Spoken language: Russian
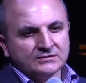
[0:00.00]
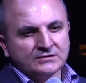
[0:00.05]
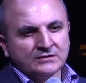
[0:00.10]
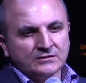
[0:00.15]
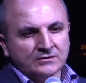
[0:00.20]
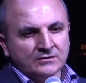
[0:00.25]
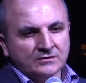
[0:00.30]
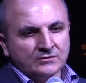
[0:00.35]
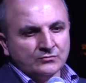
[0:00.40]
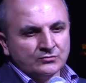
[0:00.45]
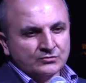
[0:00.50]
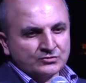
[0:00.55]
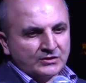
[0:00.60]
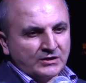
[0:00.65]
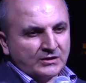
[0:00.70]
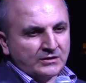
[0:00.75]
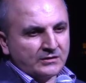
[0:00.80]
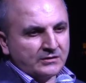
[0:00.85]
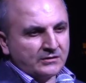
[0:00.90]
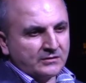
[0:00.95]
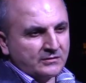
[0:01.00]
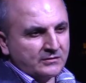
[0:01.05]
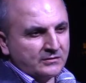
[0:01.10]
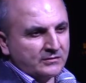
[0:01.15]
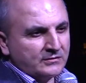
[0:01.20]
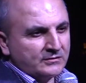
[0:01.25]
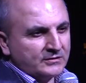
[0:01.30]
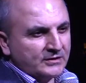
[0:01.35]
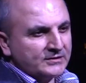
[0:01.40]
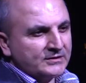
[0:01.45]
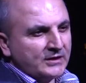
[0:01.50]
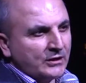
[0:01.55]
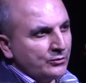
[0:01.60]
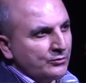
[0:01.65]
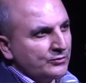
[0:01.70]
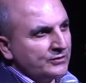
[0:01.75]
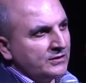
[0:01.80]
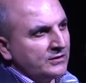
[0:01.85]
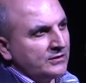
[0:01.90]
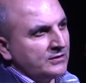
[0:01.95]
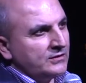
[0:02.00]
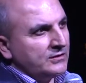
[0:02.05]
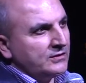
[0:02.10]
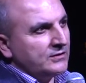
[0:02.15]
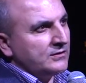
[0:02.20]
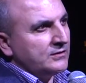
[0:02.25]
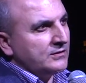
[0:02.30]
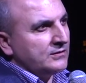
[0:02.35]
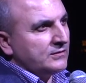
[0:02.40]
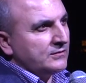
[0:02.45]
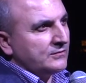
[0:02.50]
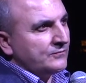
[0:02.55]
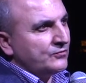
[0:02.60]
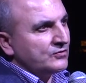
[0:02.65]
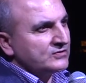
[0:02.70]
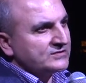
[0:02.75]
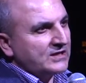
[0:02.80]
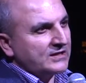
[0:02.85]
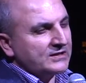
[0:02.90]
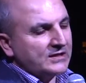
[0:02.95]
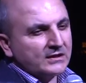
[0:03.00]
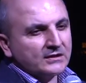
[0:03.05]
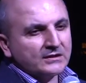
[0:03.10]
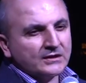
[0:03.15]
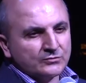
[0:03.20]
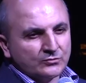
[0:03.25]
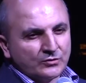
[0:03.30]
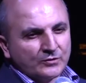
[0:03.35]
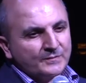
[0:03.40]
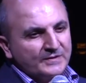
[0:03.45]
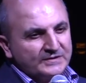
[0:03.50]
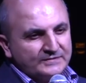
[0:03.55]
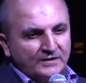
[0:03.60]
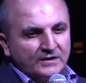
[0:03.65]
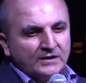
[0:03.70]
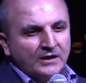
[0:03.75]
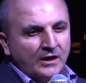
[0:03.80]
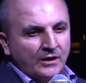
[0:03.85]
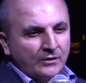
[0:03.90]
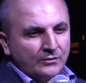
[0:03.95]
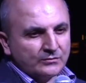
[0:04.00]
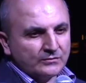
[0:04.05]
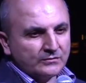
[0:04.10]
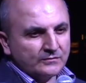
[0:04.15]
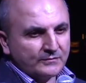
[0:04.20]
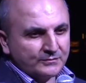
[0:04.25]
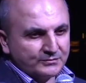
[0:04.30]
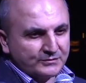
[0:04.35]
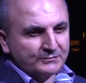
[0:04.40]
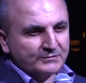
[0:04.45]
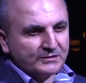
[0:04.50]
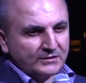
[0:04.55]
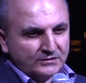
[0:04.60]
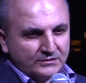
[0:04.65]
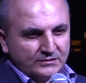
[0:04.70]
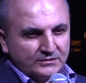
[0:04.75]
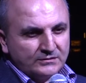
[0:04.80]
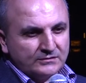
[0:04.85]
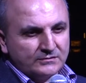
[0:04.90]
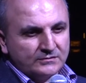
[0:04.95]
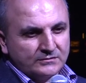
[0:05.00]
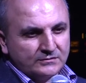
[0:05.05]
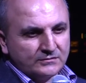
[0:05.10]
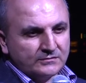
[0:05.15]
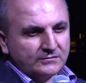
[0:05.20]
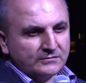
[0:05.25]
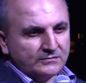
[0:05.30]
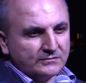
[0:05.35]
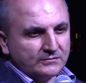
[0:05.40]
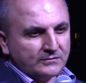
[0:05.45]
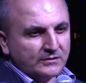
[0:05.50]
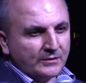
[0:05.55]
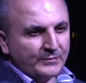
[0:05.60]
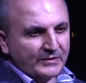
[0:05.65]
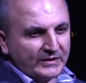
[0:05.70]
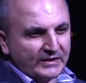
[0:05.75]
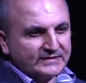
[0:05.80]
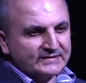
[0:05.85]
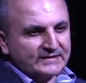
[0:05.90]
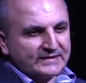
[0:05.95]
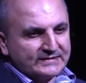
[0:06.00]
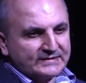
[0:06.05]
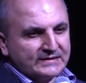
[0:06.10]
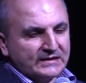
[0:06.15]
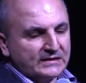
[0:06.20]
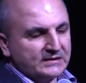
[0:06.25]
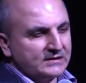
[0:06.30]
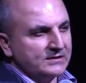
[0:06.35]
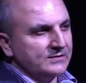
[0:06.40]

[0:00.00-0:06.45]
парни. Э, уже технологии и функционал, которые позволяют, в общем-то, этот э, аппарат создать.